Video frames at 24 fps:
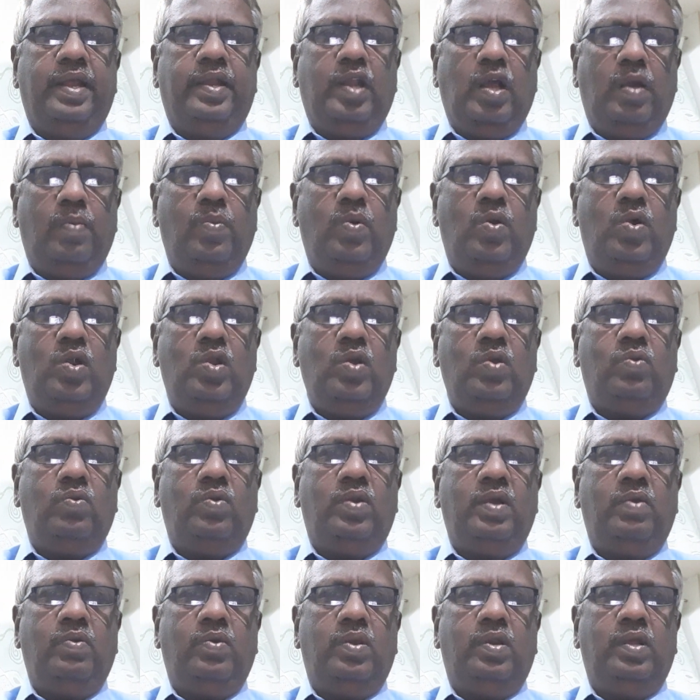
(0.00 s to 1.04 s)
நம்மோடு
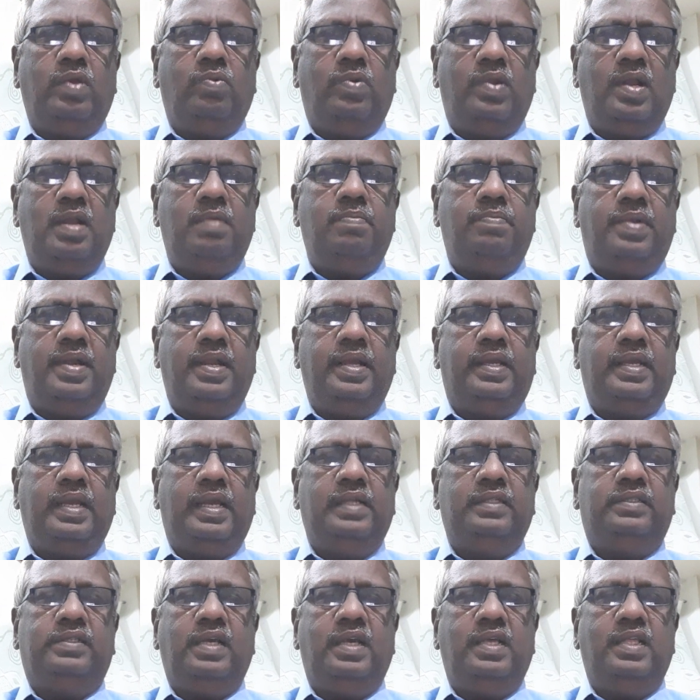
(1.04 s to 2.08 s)
கூட ஒரு
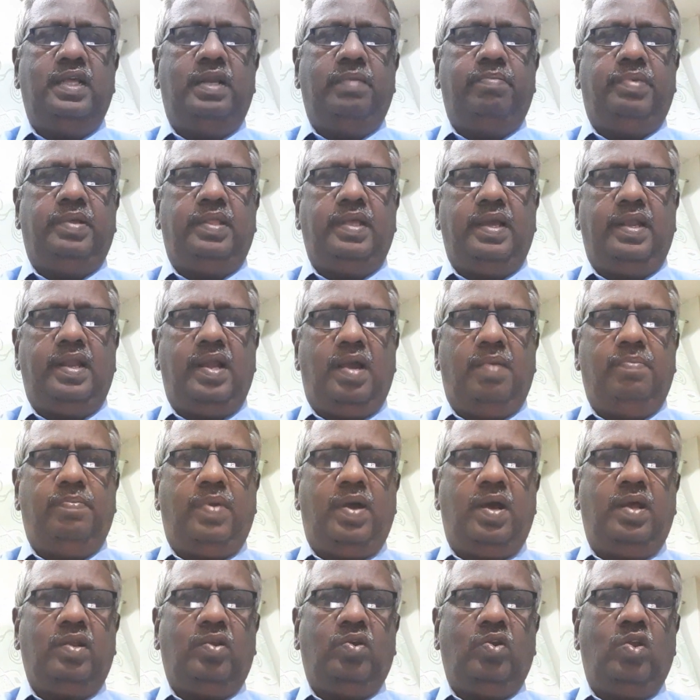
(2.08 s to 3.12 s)
உடன்படிக்கையை செய்திருப்பதை நாம்
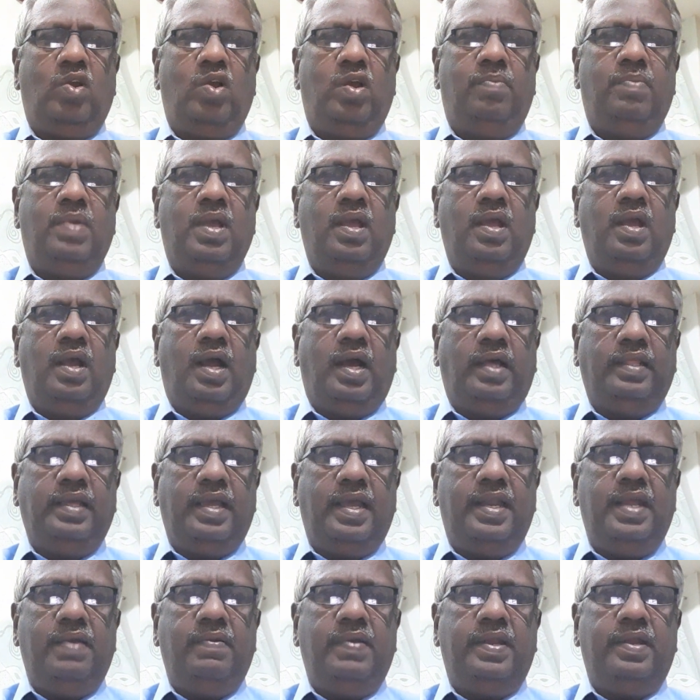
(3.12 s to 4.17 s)
பார்க்கிறோம் அது
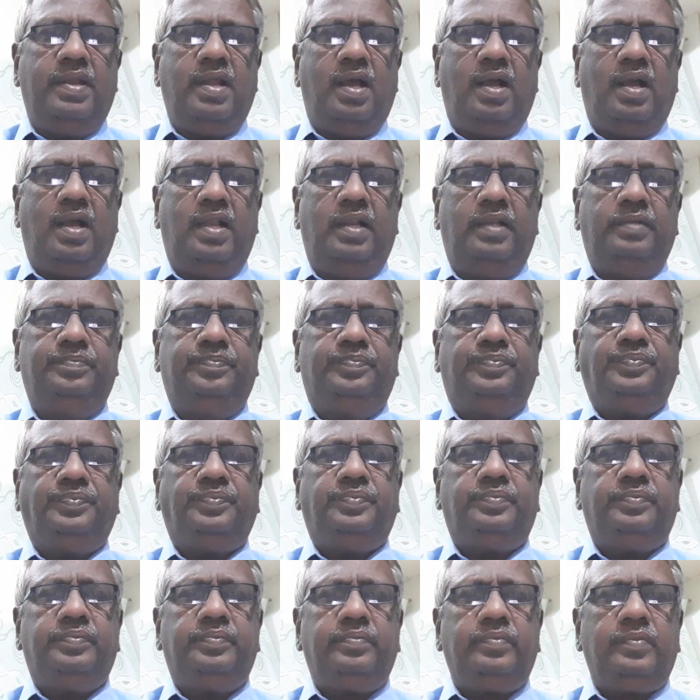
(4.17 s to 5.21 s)
என்னவென்றால்
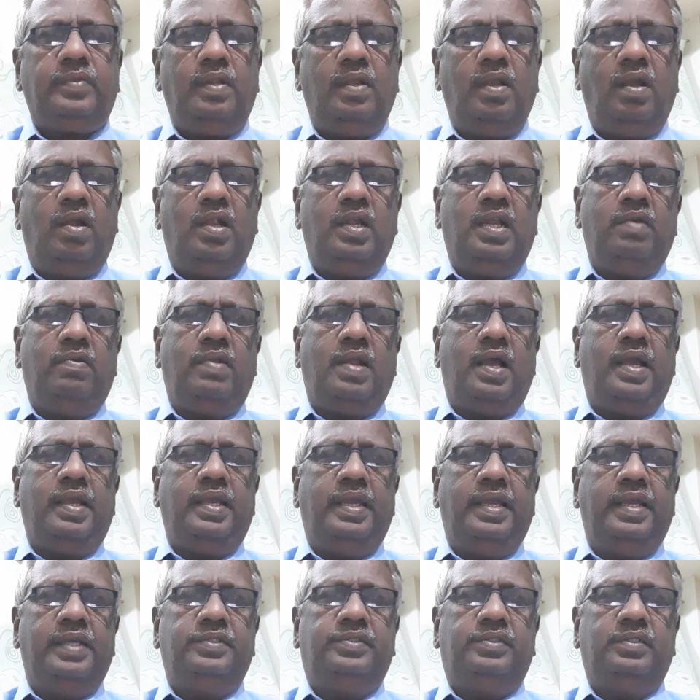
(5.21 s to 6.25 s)
ஆண்டவராக
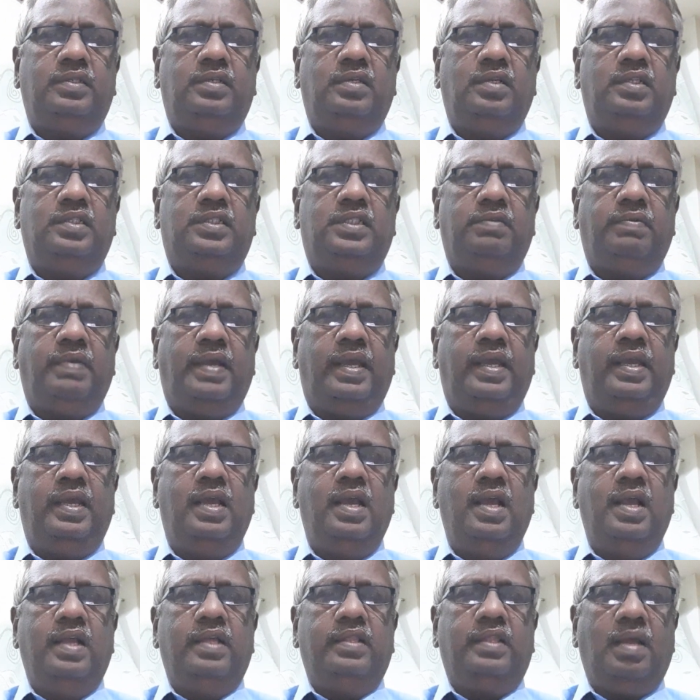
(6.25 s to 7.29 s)
இயேசு கிறிஸ்துவை
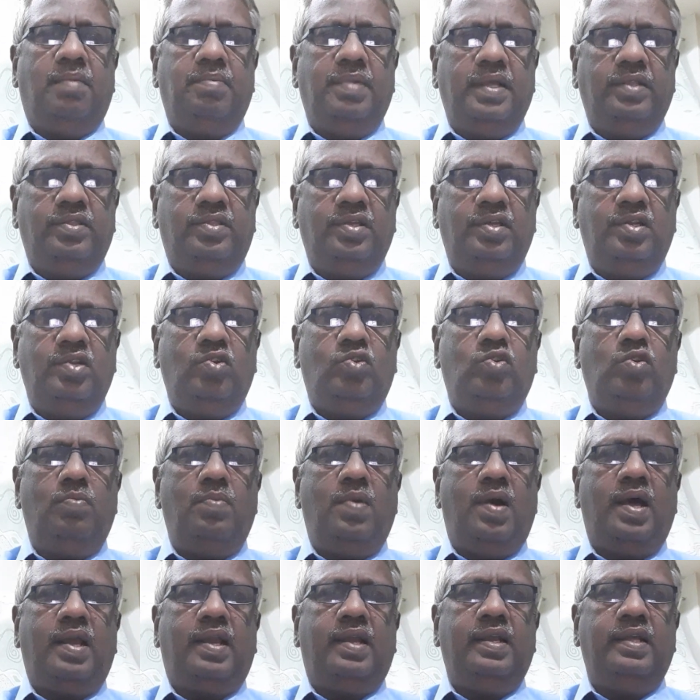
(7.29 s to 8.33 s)
தம்முடைய
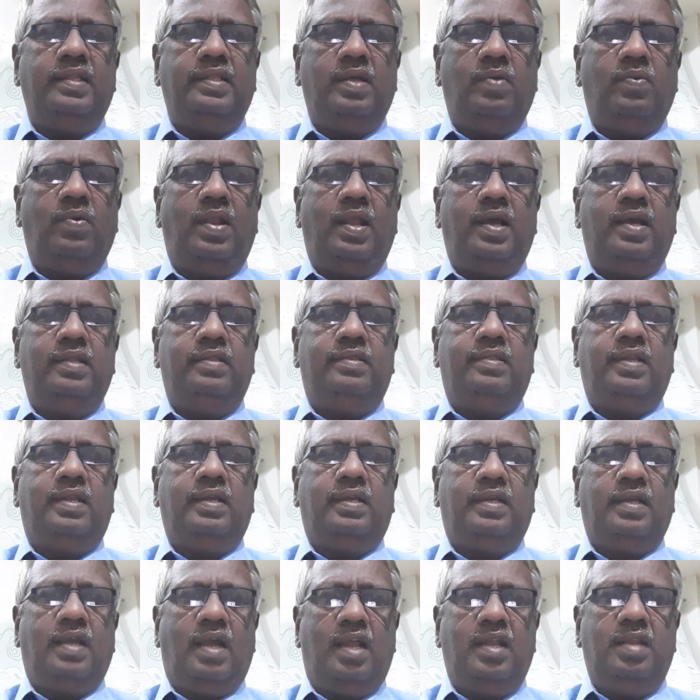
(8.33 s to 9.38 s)
திருக்குமாரனை இந்த
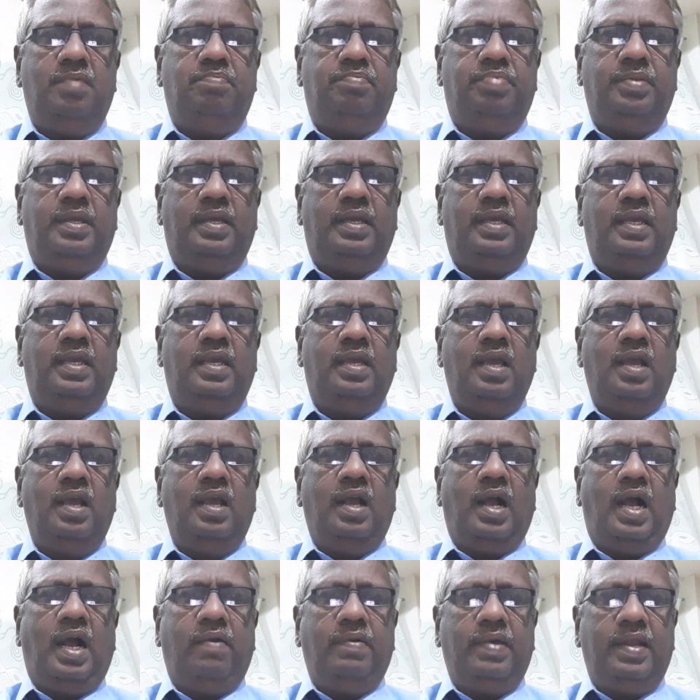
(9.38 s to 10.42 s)
உலகத்திற்கு அனுப்பி
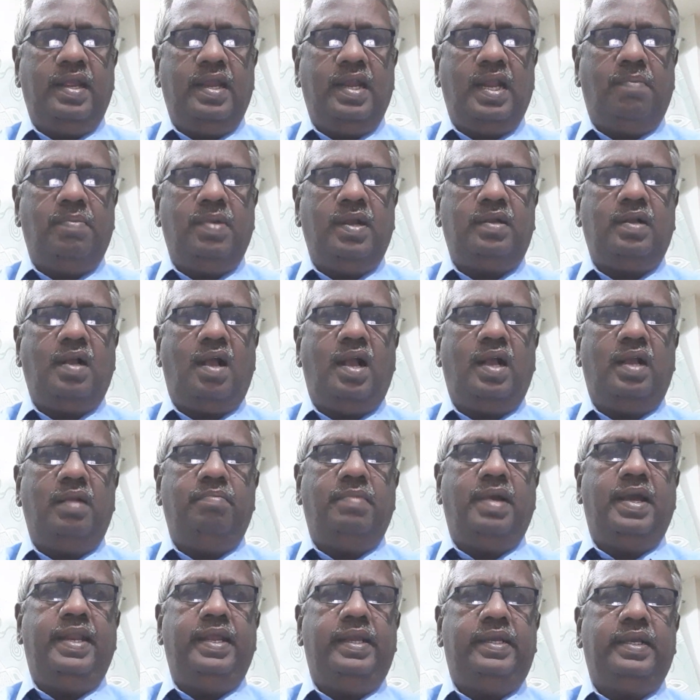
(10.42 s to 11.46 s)
அவரை நமக்காக
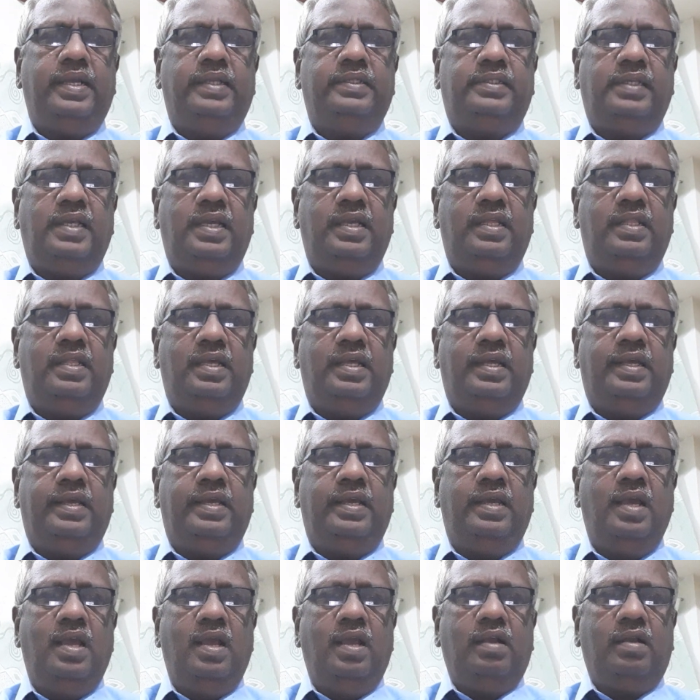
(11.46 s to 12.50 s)
மறிக்க செய்து
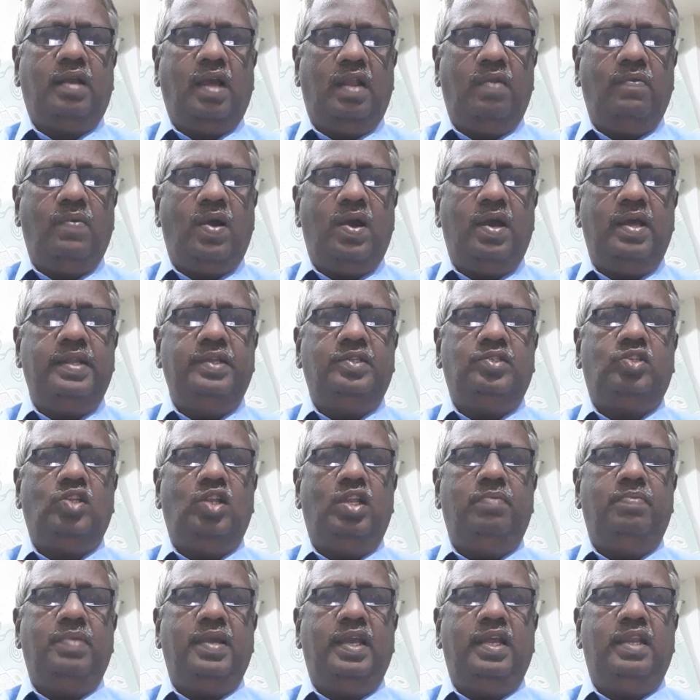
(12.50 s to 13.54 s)
கல்வாரி
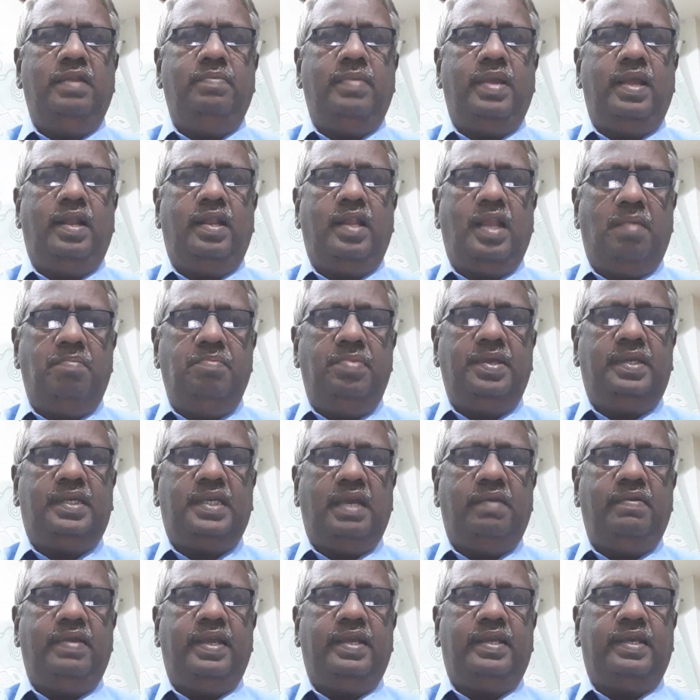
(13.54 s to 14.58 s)
சிலுமையின் மேல்
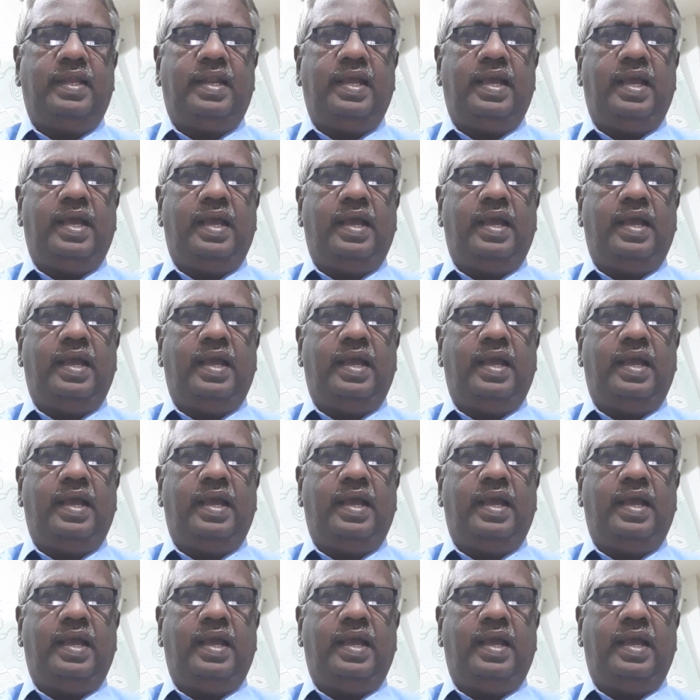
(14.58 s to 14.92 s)
நம்பிக்கை வைக்கிற